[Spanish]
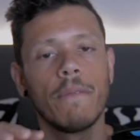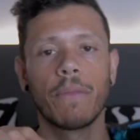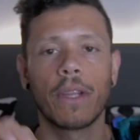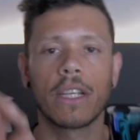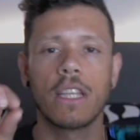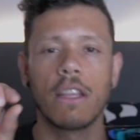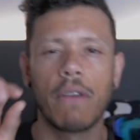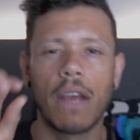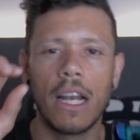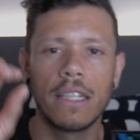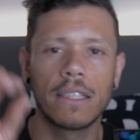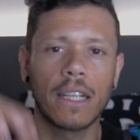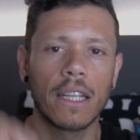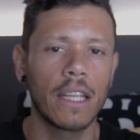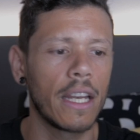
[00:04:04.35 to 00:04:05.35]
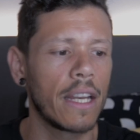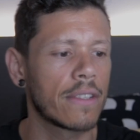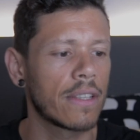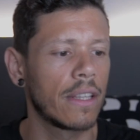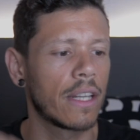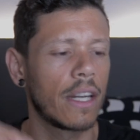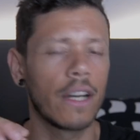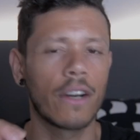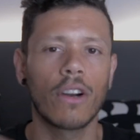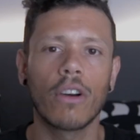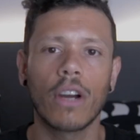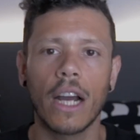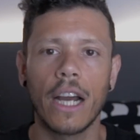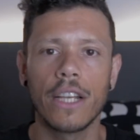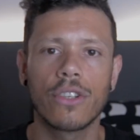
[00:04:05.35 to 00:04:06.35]
desniveles que tienes entre
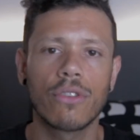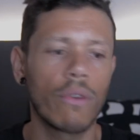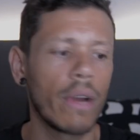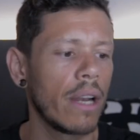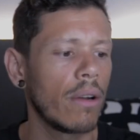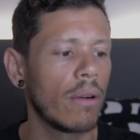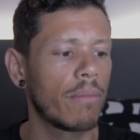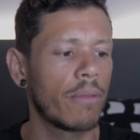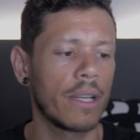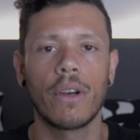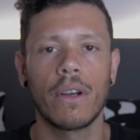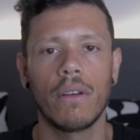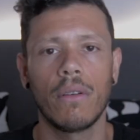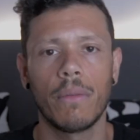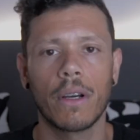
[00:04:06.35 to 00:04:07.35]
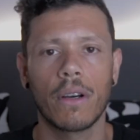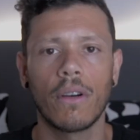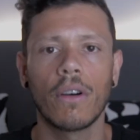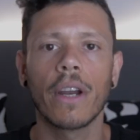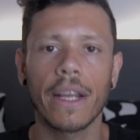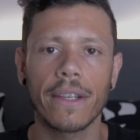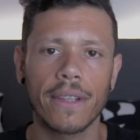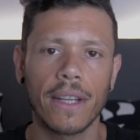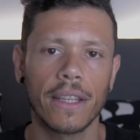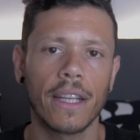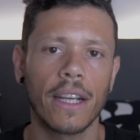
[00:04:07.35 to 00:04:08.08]
roca y suelo, pues lo mejor es que